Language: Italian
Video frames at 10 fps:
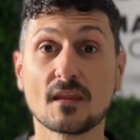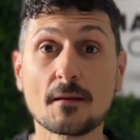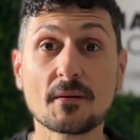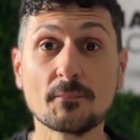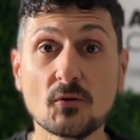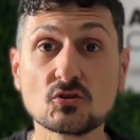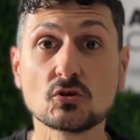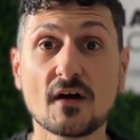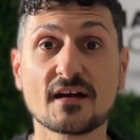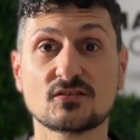per poi
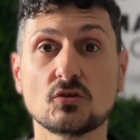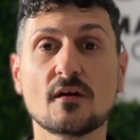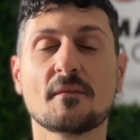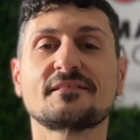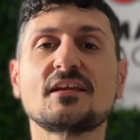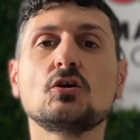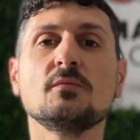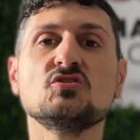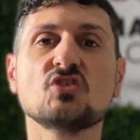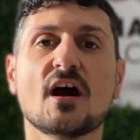trovarti ovviamente a
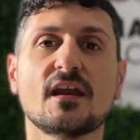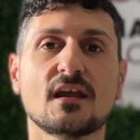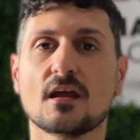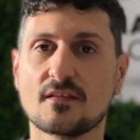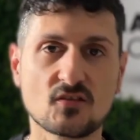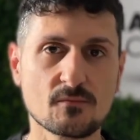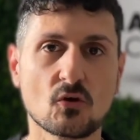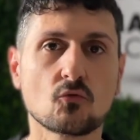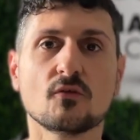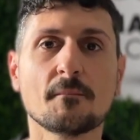ricominciare ad
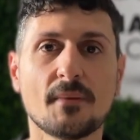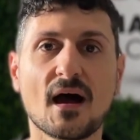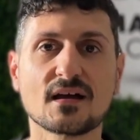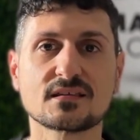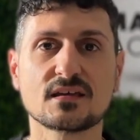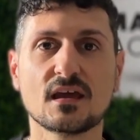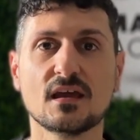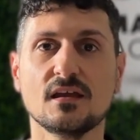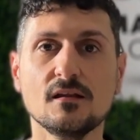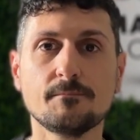esempio con una base
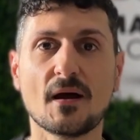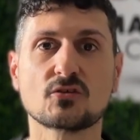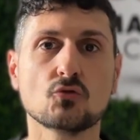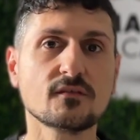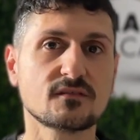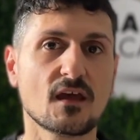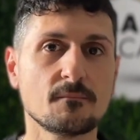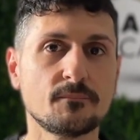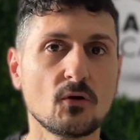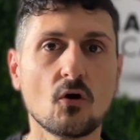il passo a
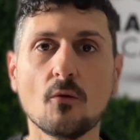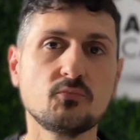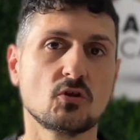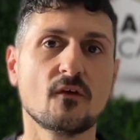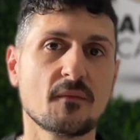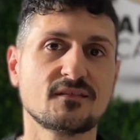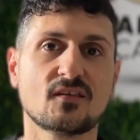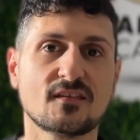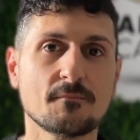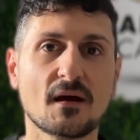tempo oppure ovviamente se
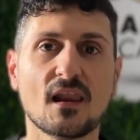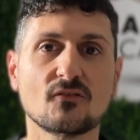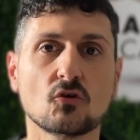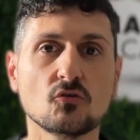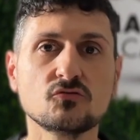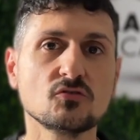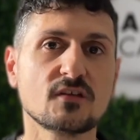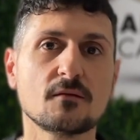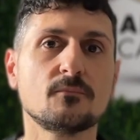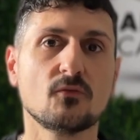stai ballando contro
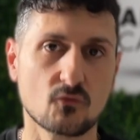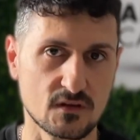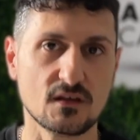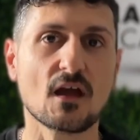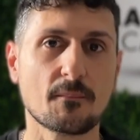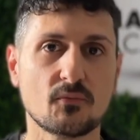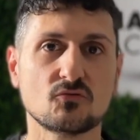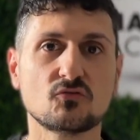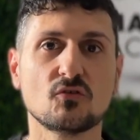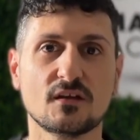tempo, quindi
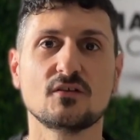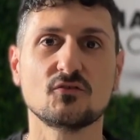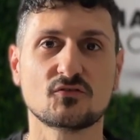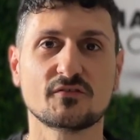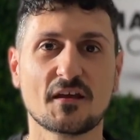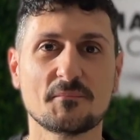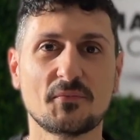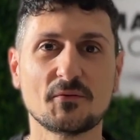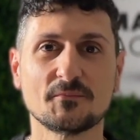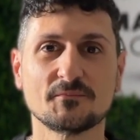appunto in controtempo.